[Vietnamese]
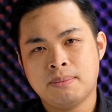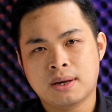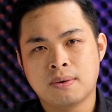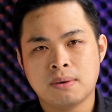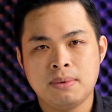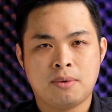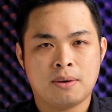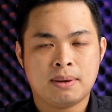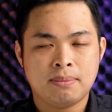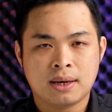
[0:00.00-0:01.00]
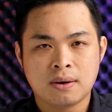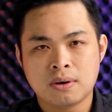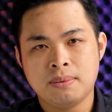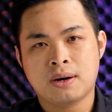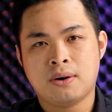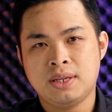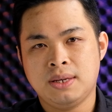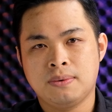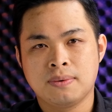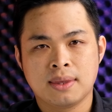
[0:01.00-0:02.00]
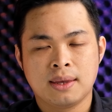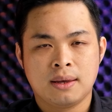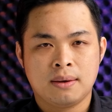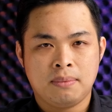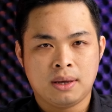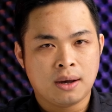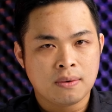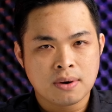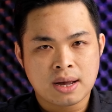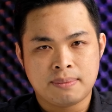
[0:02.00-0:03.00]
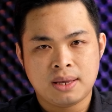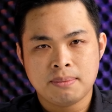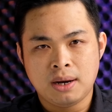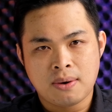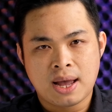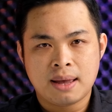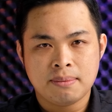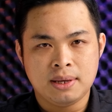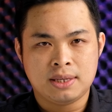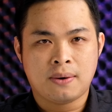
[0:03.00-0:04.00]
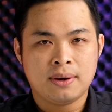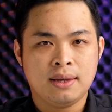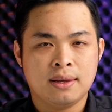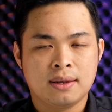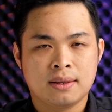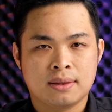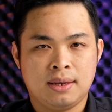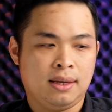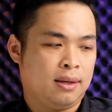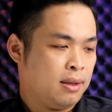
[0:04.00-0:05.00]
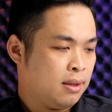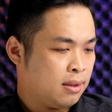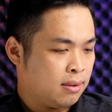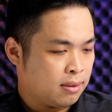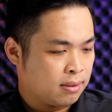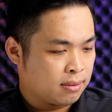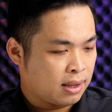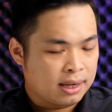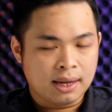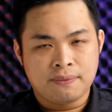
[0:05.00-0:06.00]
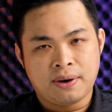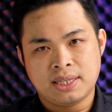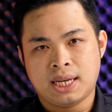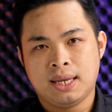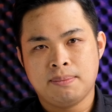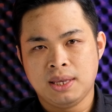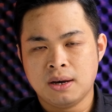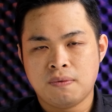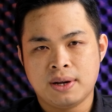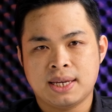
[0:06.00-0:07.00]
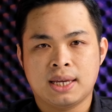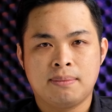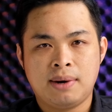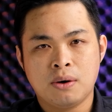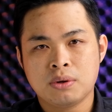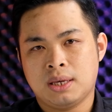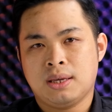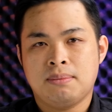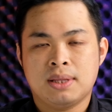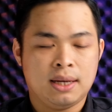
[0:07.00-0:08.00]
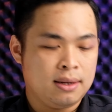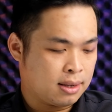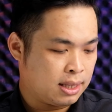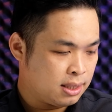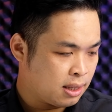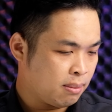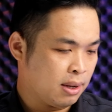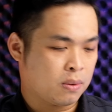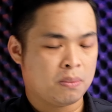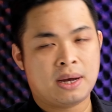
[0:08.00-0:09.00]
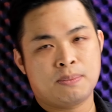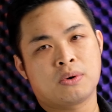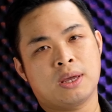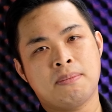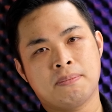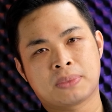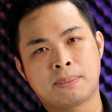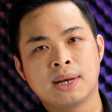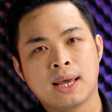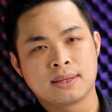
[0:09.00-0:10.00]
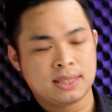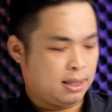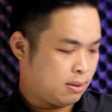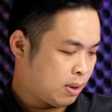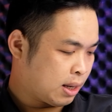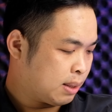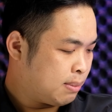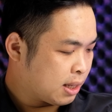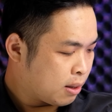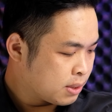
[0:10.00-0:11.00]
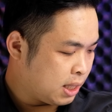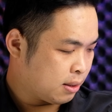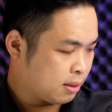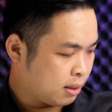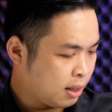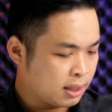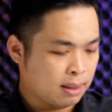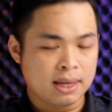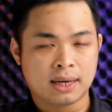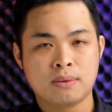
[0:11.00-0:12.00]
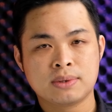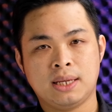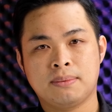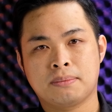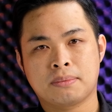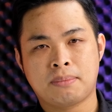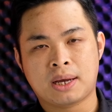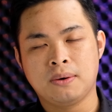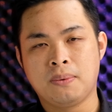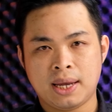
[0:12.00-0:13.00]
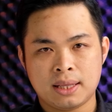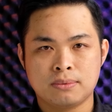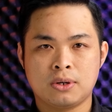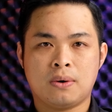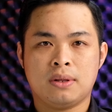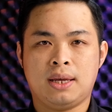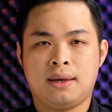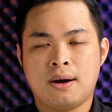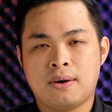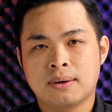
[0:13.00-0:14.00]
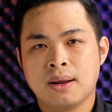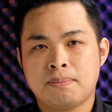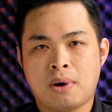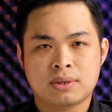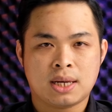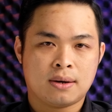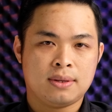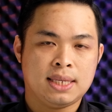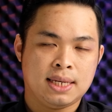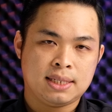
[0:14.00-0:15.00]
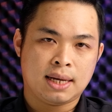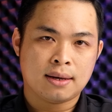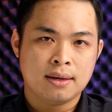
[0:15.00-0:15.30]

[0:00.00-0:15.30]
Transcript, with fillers: mình không có bị mỏi mắt mình không có bị khó chịu mình không có cảm giác bị lóa bị chói thì cái này phải trải nghiệm nhiều và trải nghiệm lâu thì anh em mới thấy được cái sự khác biệt của mà một cái tấm nền xịn hoặc là tấm nền không xịn những cái tấm nền không xịn mặc dù nghe thông số có thể ngon màu sắc có thể chính xác